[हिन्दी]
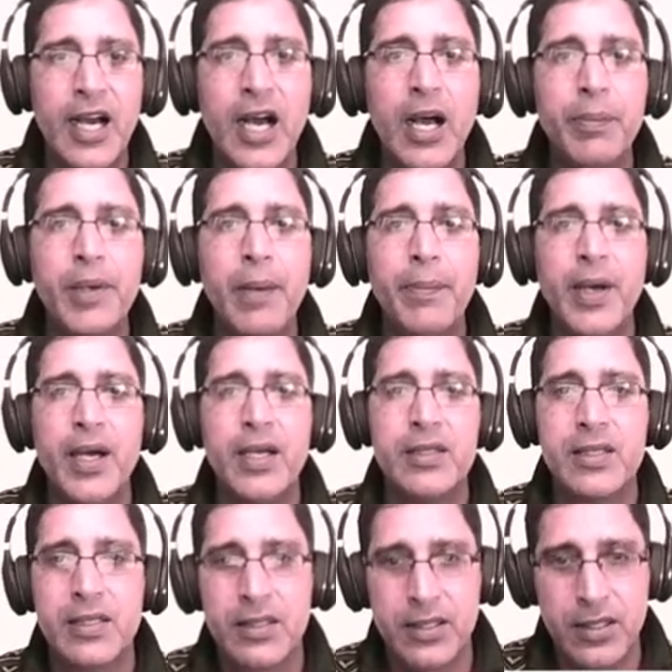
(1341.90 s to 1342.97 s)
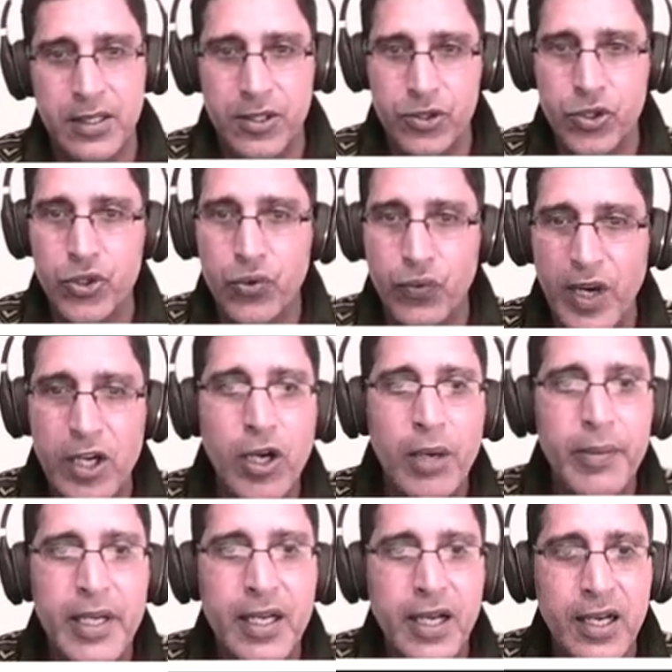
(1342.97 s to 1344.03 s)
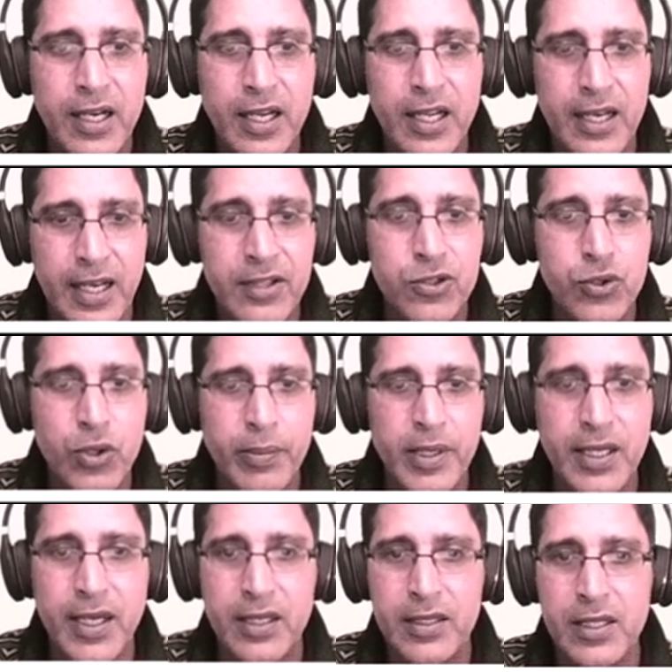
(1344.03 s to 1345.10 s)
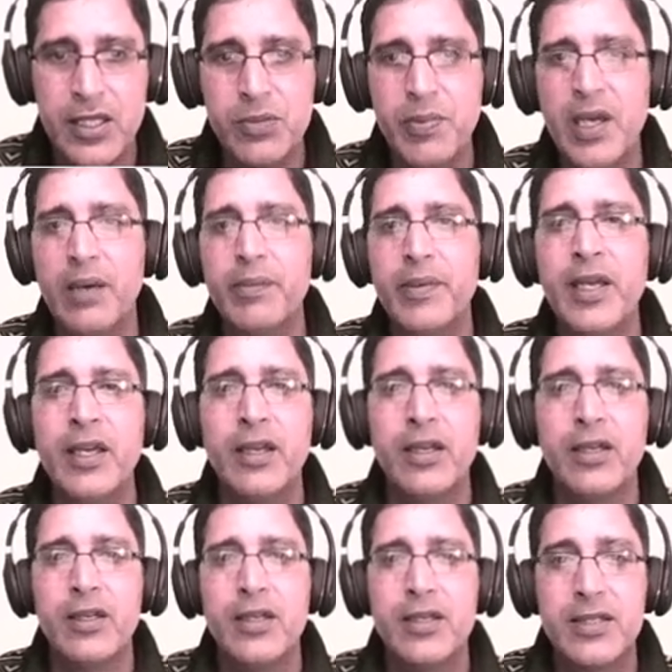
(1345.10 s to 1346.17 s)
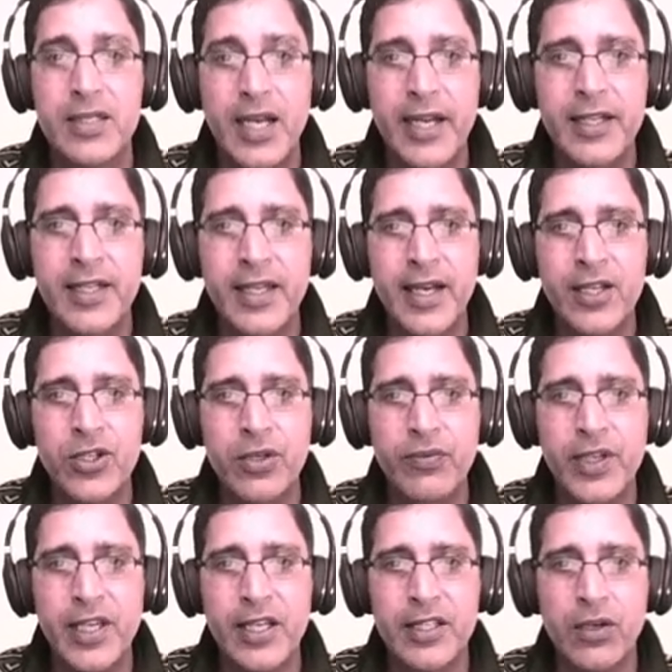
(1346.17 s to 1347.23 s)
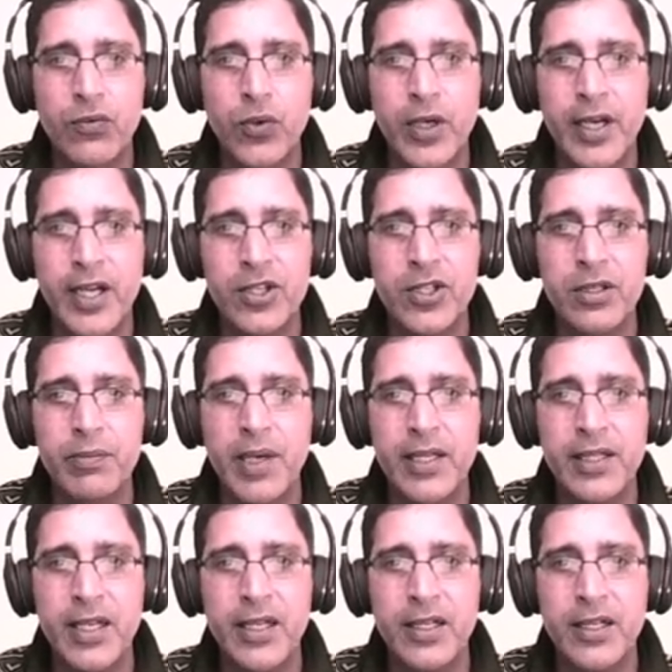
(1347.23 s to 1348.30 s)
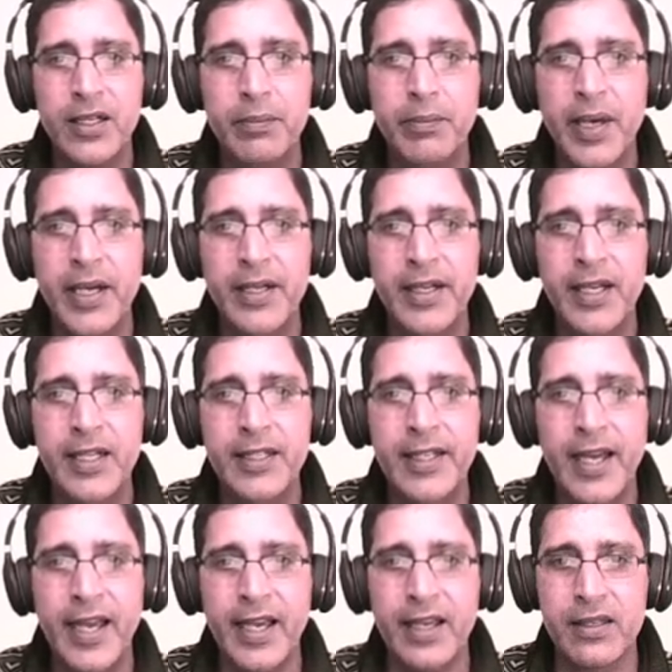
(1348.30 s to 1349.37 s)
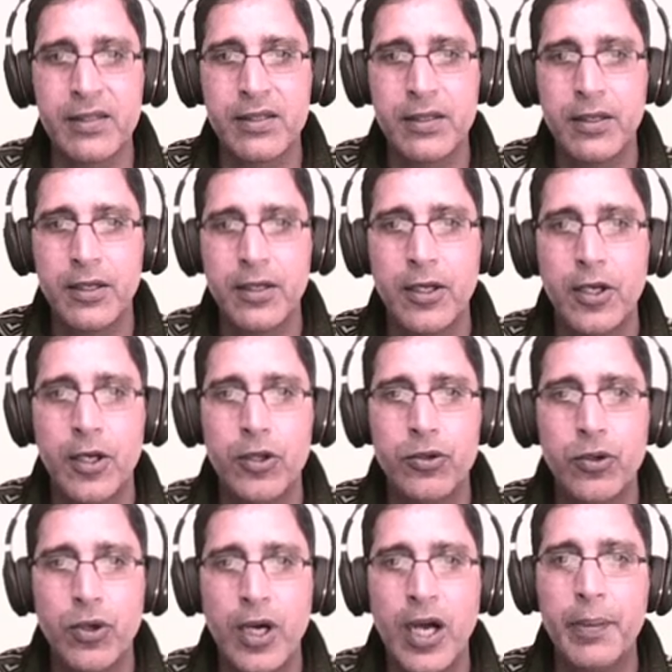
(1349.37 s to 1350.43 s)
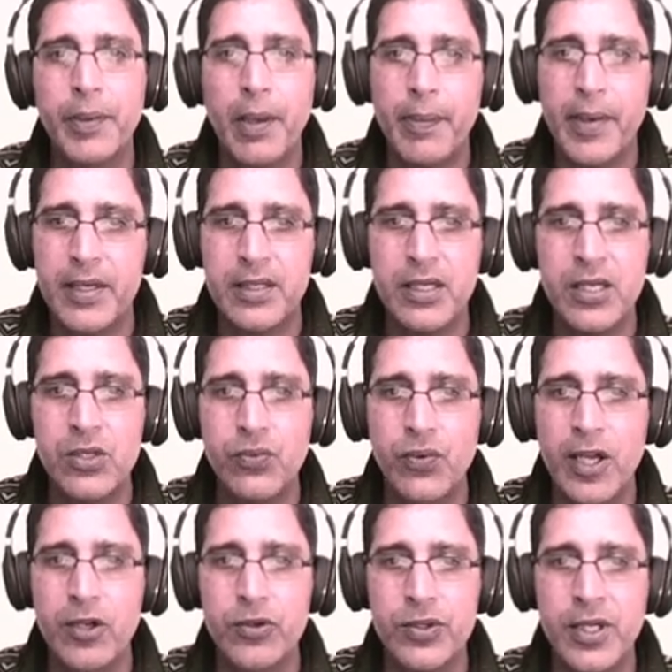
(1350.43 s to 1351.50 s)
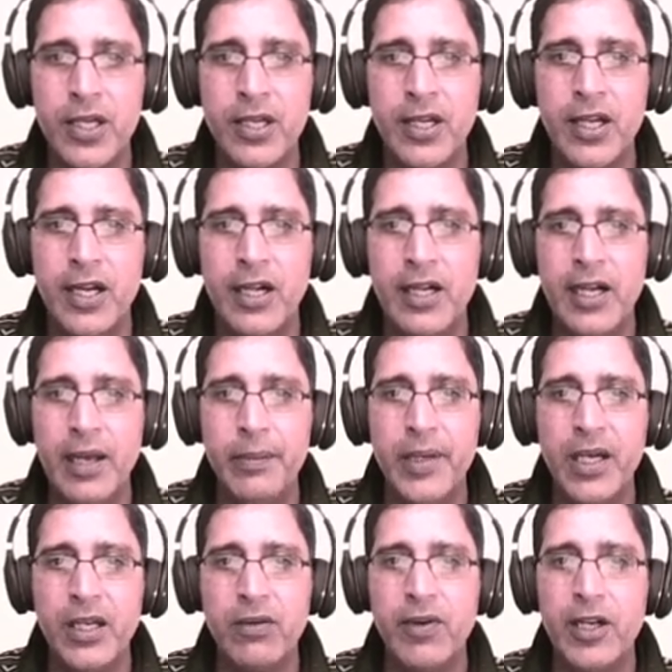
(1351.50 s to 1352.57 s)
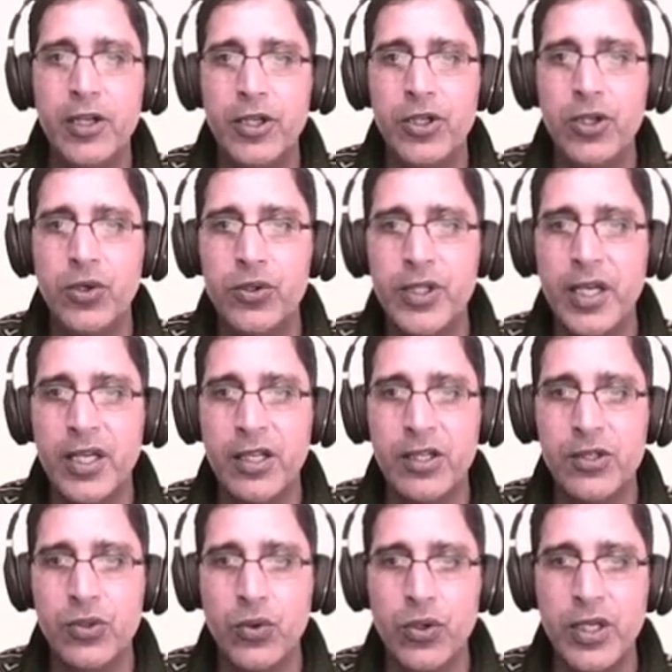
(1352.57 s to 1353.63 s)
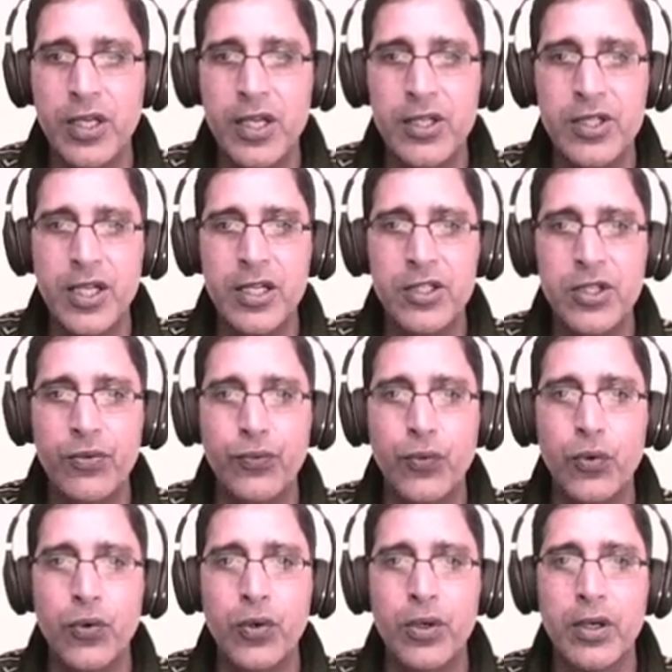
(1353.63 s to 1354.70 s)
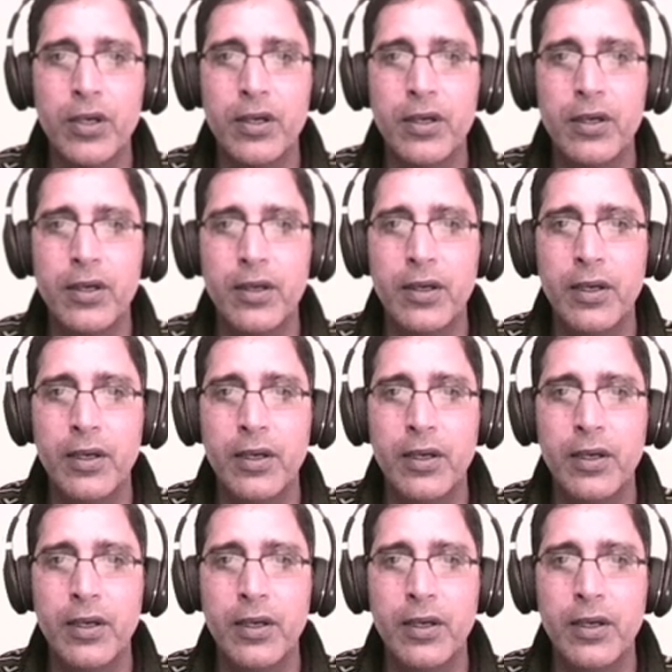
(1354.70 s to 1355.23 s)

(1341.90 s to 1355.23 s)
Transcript: कि आपके पास ये जो वैल्यू हम निकाल रहे हैं लेंथ जो हमने निकाली थी इसमें हमने स्लाइड करेक्शन भी किया था वो करेक्शन बाय था बाय डेल्टा एक्स तो आपके पास इस वैल्यू से लैमडा की वैल्यू कितनी हो जाएगी इसको रीअरेंज कर लीजिए फोर